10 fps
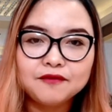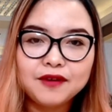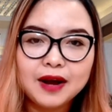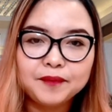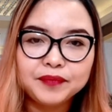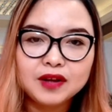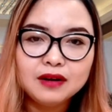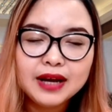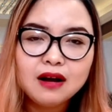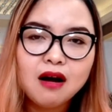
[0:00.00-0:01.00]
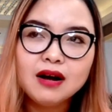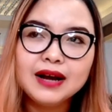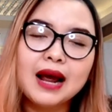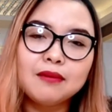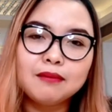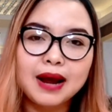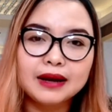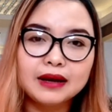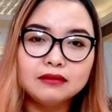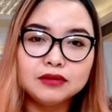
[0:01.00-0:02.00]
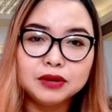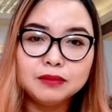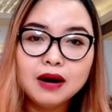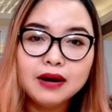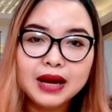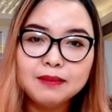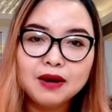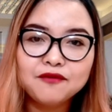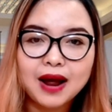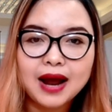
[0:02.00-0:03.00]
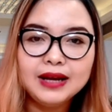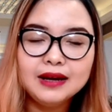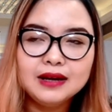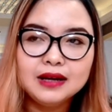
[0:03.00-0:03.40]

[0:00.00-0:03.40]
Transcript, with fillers: và những cái khó khăn mà người mới hay mắc phải á,